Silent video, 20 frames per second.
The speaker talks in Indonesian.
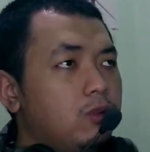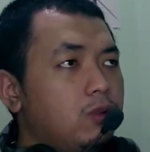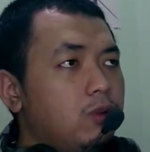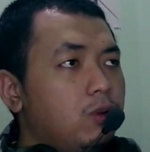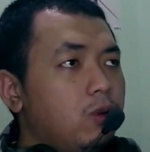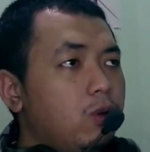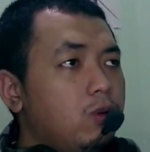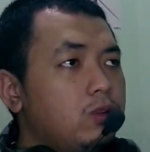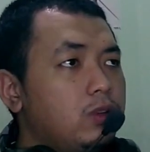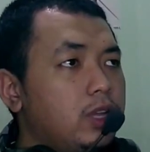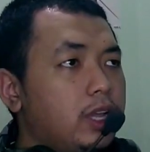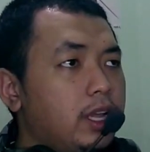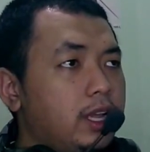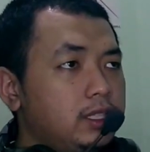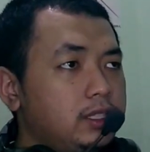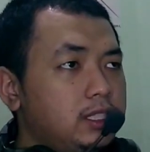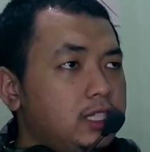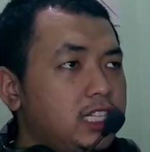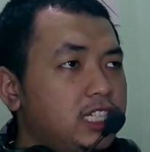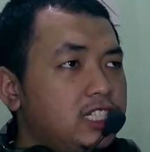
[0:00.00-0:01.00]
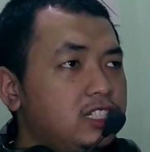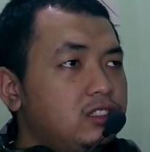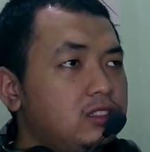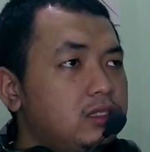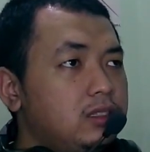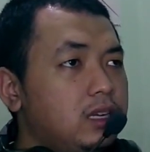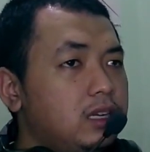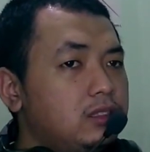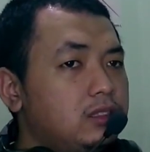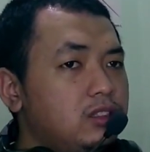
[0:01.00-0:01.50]
Oke, Shin
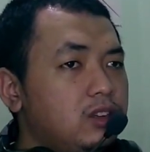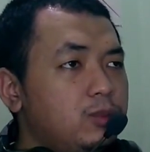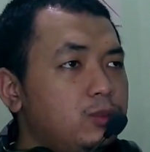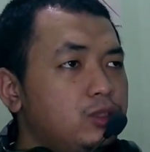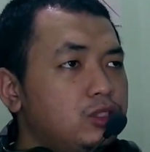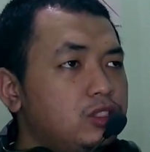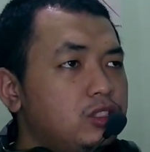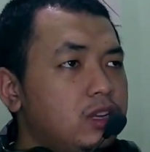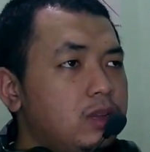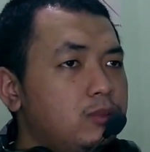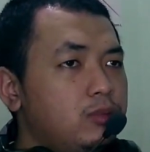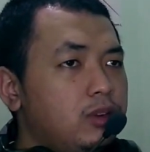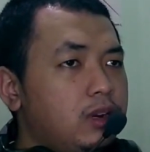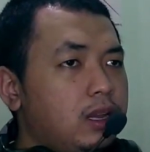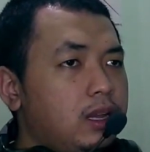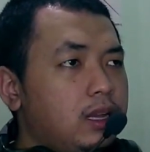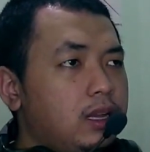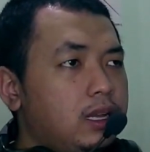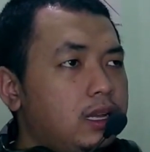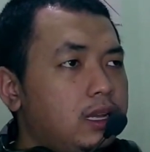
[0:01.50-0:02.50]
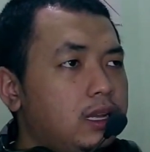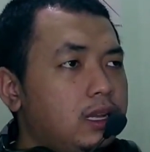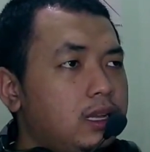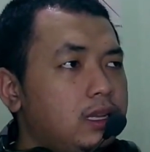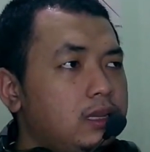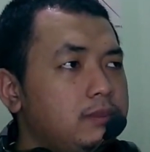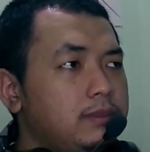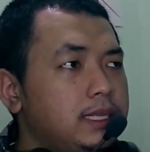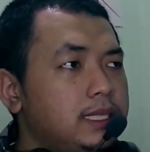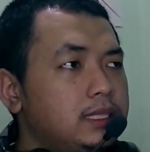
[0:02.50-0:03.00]
Yasunobu sudah
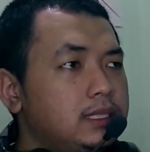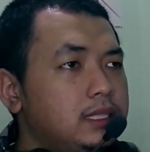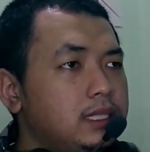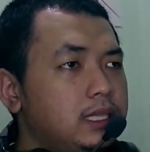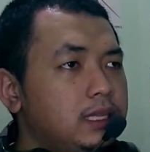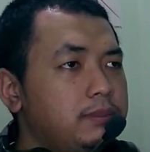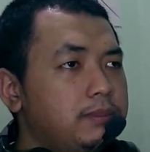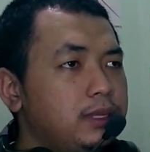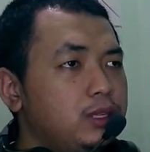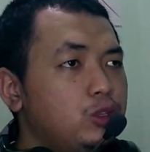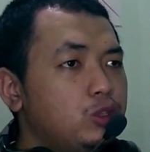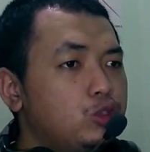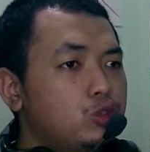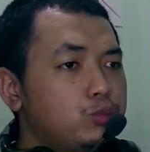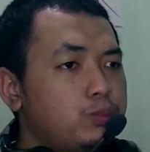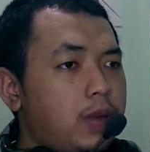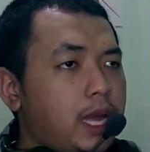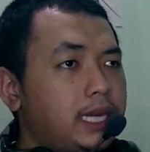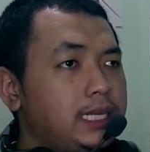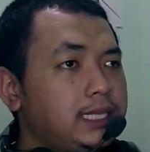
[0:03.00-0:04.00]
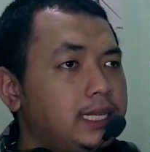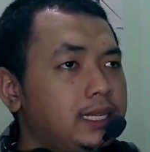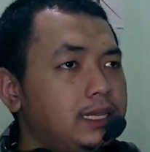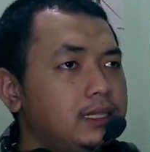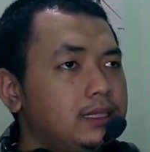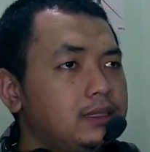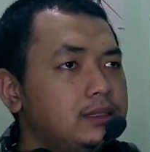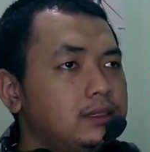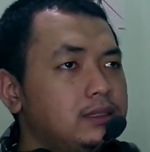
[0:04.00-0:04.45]
mulai misi penyusupannya.